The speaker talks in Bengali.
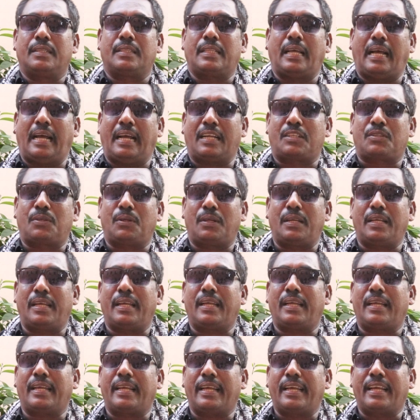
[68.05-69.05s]
তা আসলে
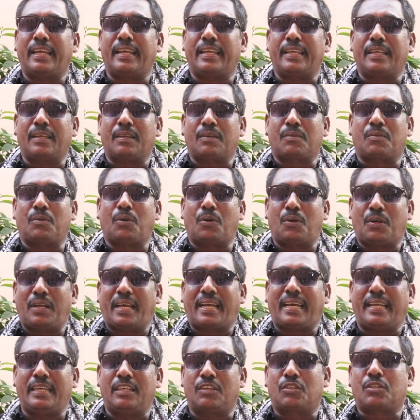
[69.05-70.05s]
এই
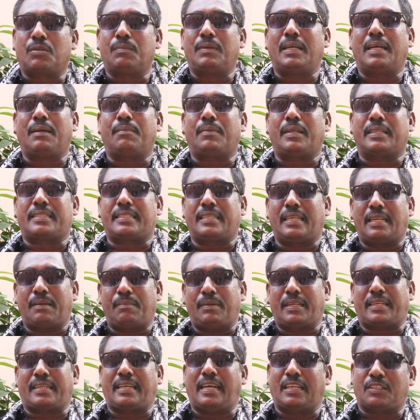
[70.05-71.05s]
করোনাকালীন সময় আমরা
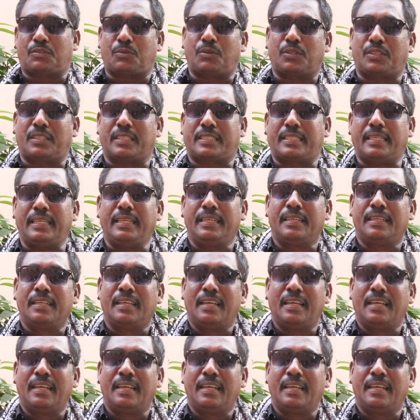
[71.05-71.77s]
সিনেমার কাজ করতেছি